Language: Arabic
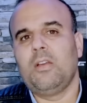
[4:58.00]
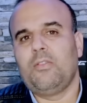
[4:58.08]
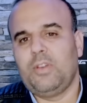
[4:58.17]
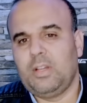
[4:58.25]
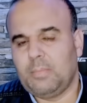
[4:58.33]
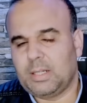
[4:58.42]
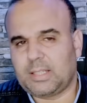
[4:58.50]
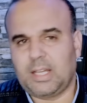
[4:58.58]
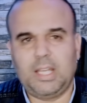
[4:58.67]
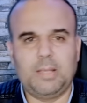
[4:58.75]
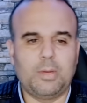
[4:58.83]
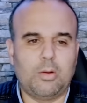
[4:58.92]
في
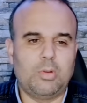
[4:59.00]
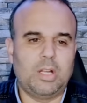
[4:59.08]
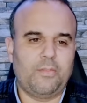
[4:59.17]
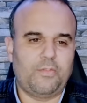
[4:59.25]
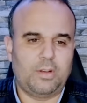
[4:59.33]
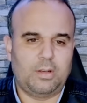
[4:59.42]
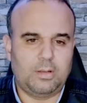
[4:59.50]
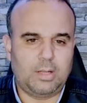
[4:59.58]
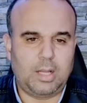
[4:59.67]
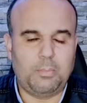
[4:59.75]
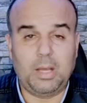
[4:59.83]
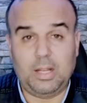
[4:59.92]
المطاعم اولا في
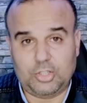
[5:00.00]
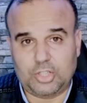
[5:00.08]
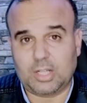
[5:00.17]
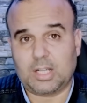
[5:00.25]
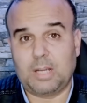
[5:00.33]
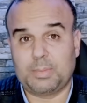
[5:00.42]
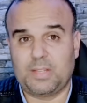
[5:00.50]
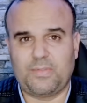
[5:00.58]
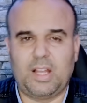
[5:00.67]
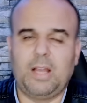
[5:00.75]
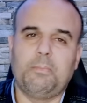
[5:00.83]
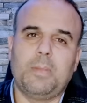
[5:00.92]
الاعمال الشاقه
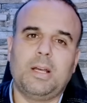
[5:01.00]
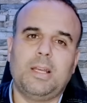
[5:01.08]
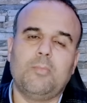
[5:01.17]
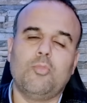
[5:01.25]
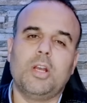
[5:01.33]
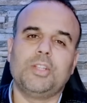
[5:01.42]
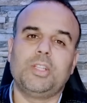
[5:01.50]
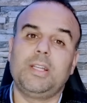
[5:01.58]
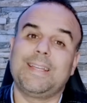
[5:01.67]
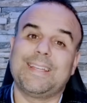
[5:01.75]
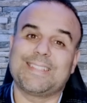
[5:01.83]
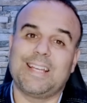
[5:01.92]
بصفه عامه
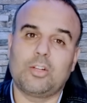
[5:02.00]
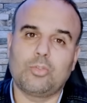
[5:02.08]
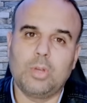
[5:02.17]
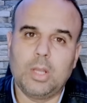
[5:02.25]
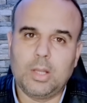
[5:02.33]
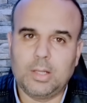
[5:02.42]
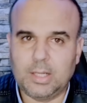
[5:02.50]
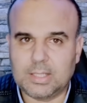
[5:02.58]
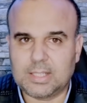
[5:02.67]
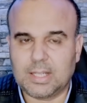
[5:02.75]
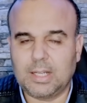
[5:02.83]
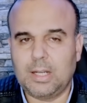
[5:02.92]
المهاجرين كيتعرضوا
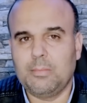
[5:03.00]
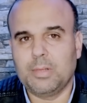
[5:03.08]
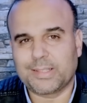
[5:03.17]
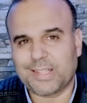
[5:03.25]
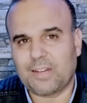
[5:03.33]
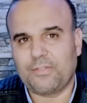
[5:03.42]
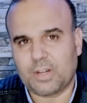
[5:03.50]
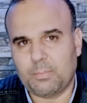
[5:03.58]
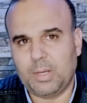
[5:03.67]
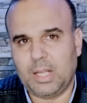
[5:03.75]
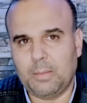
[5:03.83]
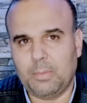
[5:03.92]
للاستغلال من طرف
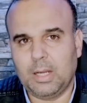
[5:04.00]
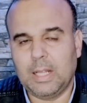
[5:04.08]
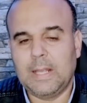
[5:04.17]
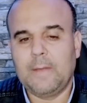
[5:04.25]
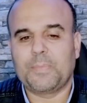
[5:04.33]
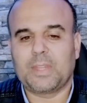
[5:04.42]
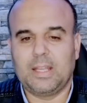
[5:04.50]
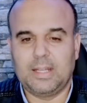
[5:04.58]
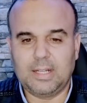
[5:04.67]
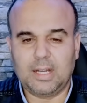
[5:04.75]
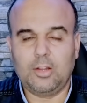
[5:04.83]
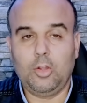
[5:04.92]
رب العمل هنا